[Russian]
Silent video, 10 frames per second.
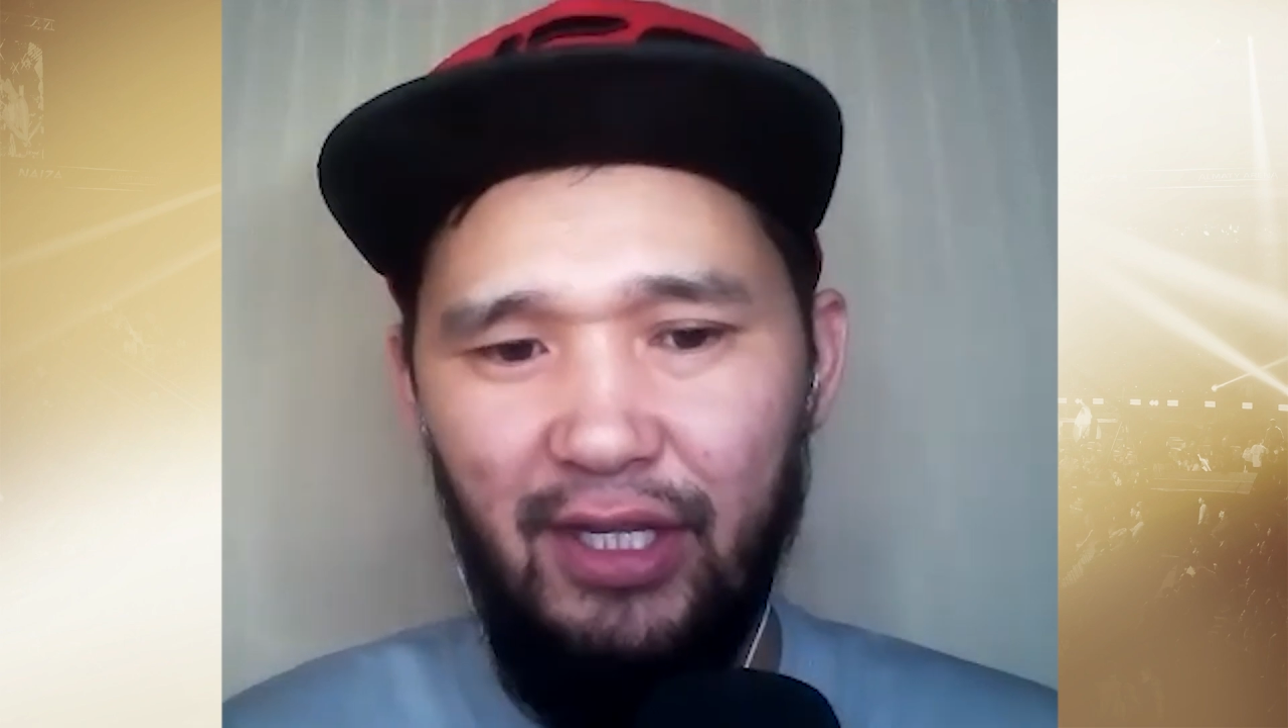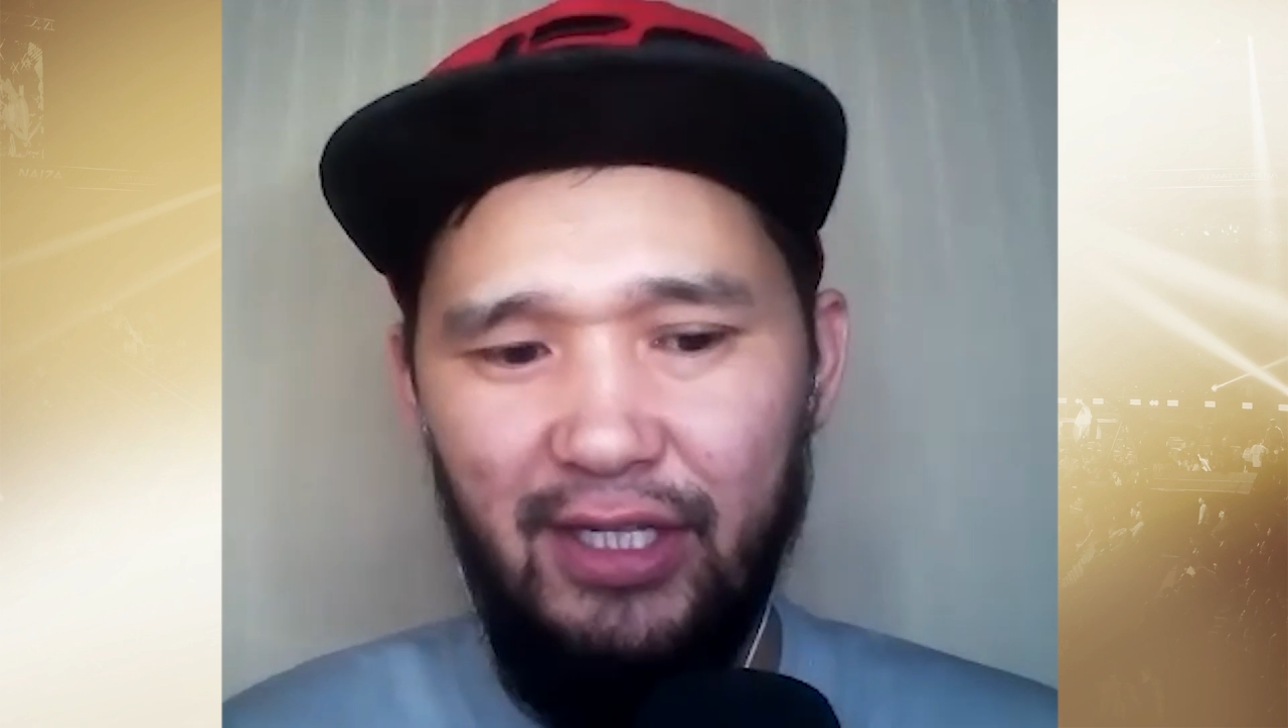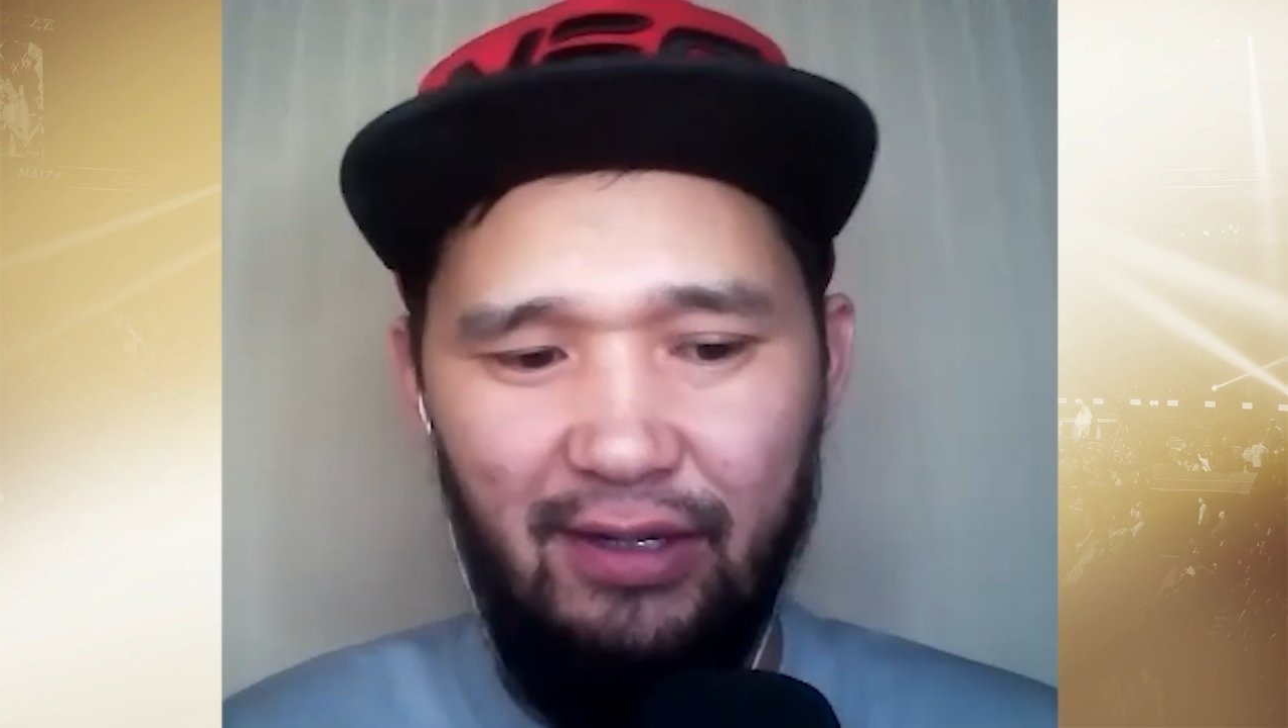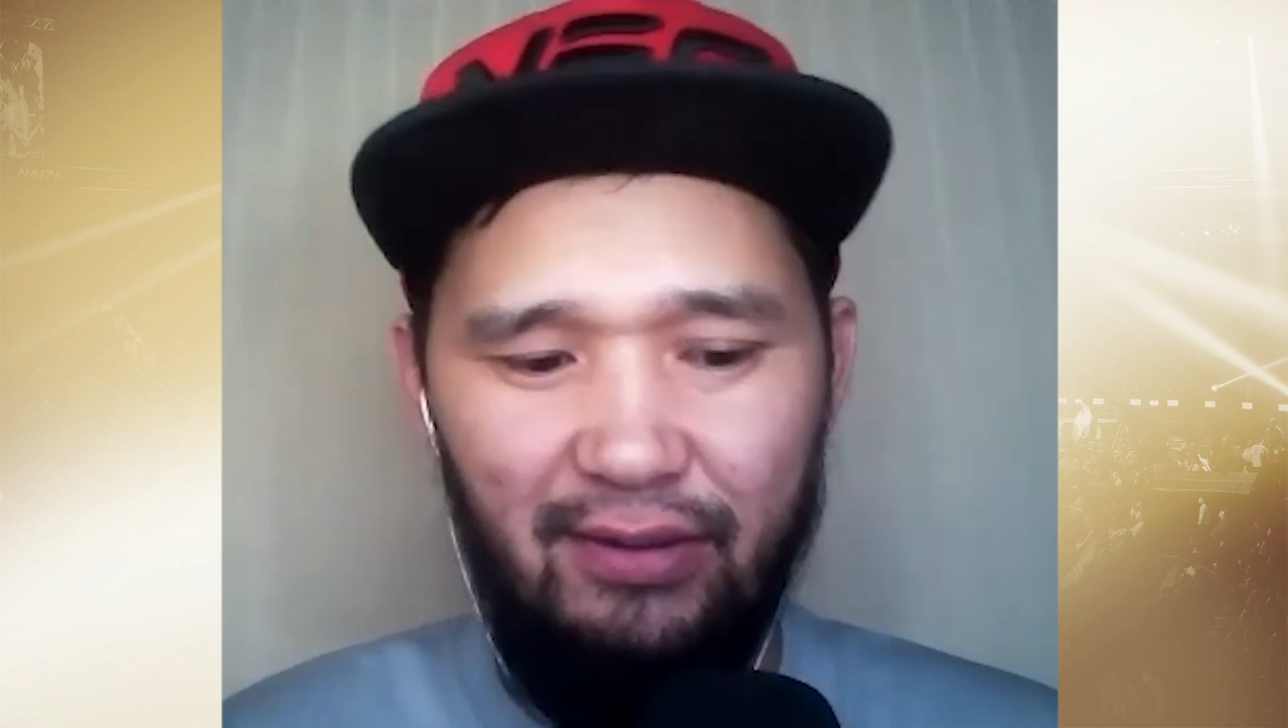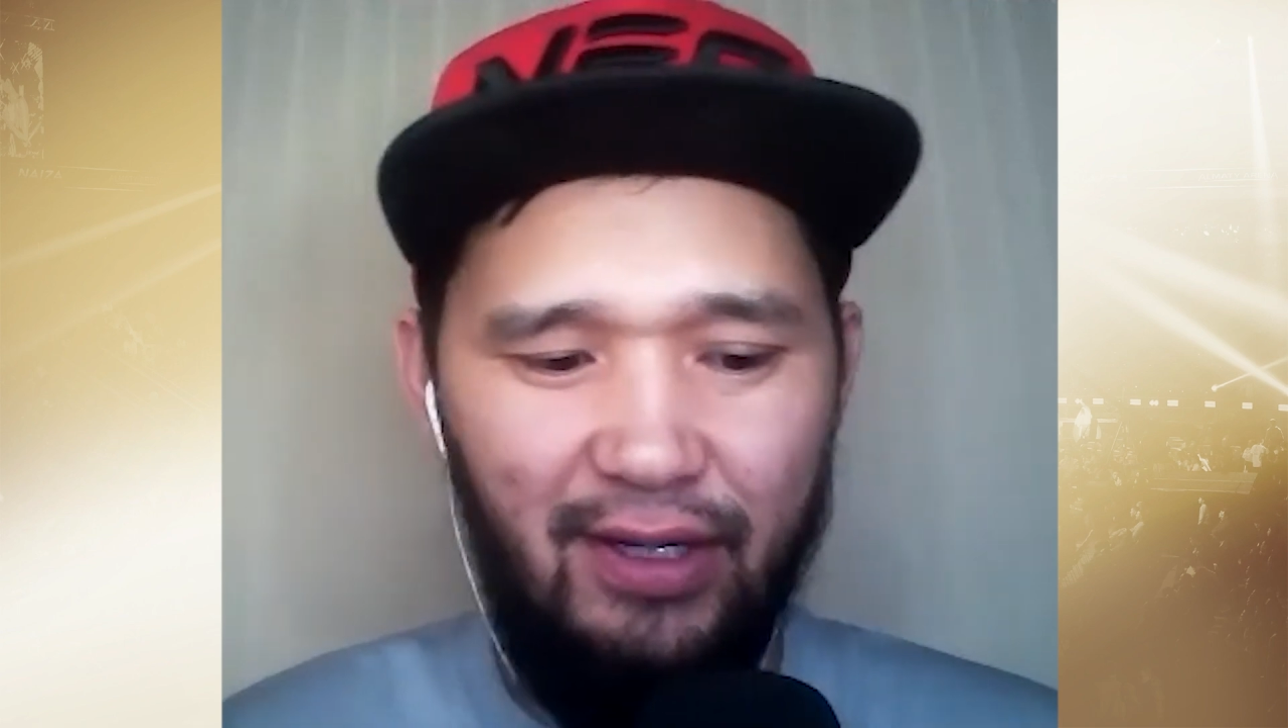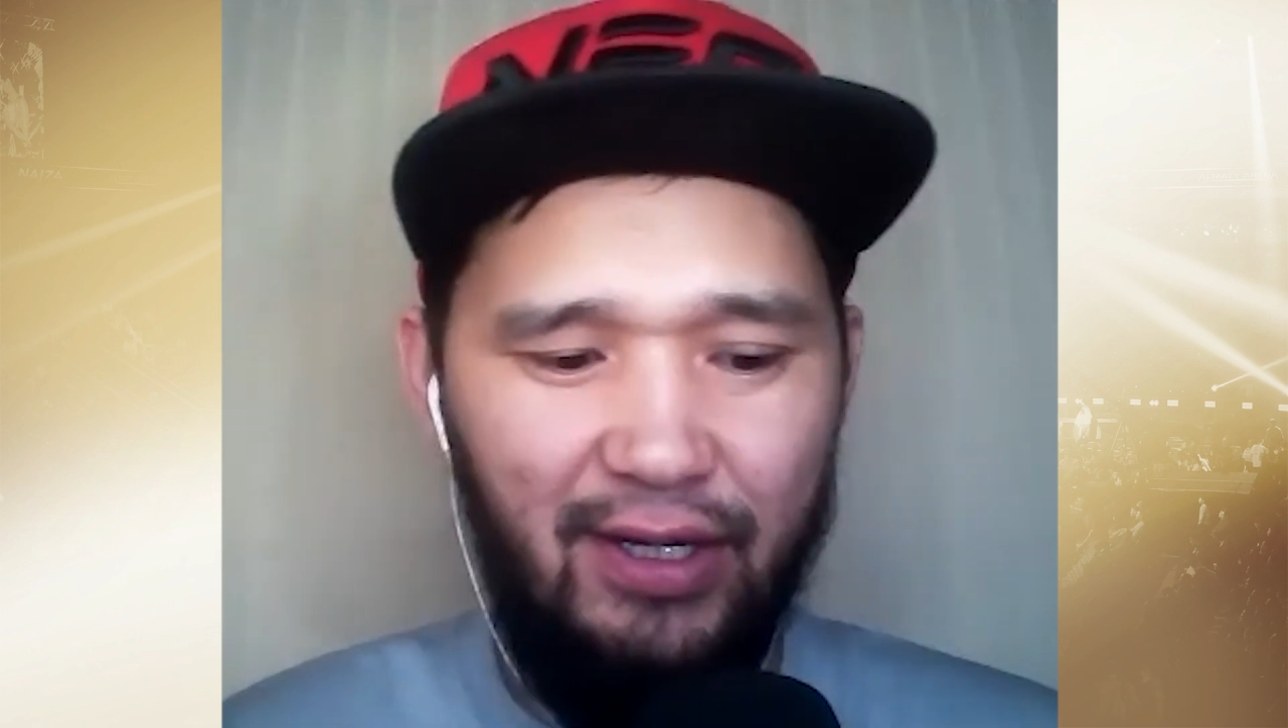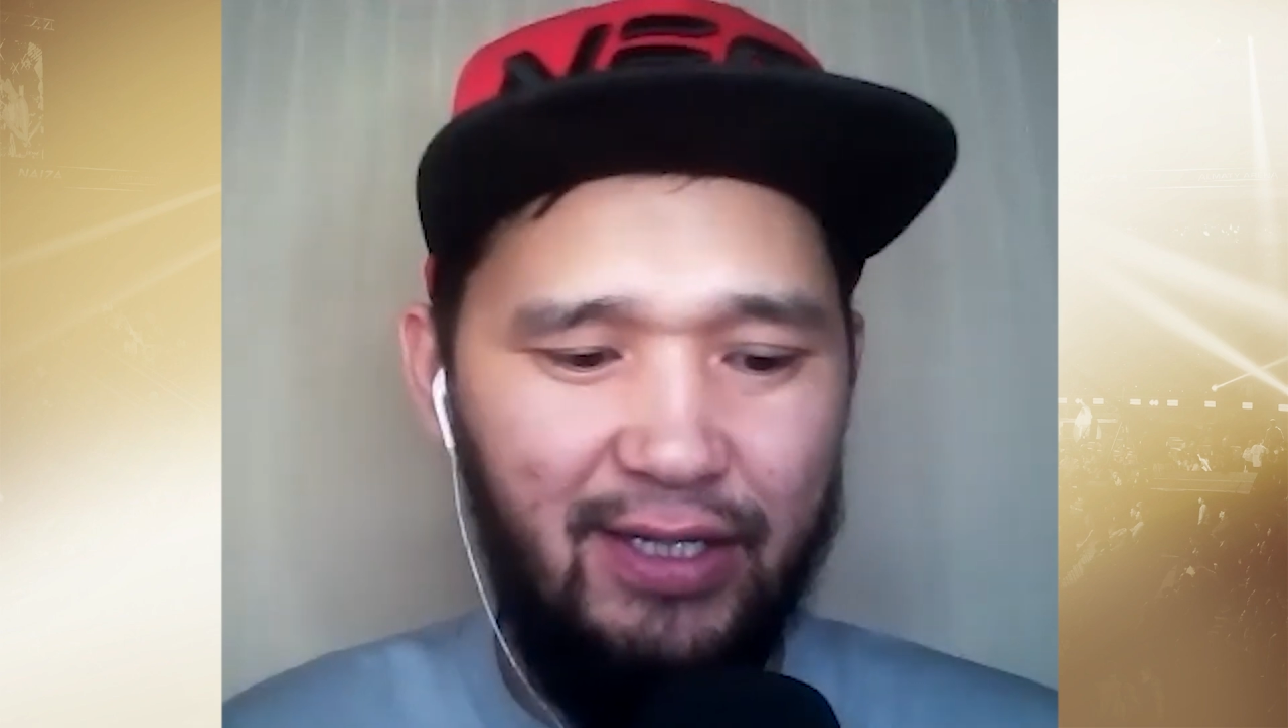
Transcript: Лазару как